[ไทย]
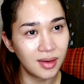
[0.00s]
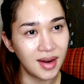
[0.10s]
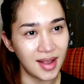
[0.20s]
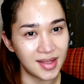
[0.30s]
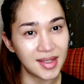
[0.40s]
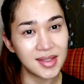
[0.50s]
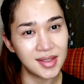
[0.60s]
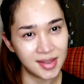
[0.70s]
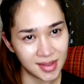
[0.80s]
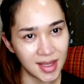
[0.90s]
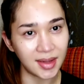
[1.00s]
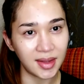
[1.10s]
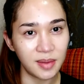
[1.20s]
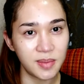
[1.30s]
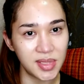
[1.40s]
เหลือสัก7
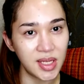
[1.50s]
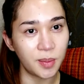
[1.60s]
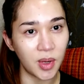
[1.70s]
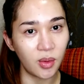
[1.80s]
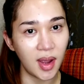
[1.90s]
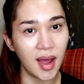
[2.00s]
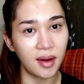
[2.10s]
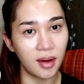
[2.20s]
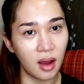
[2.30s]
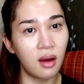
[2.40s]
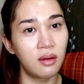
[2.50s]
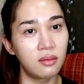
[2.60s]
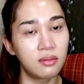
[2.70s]
เต็ม 10แล้วกันเนาะ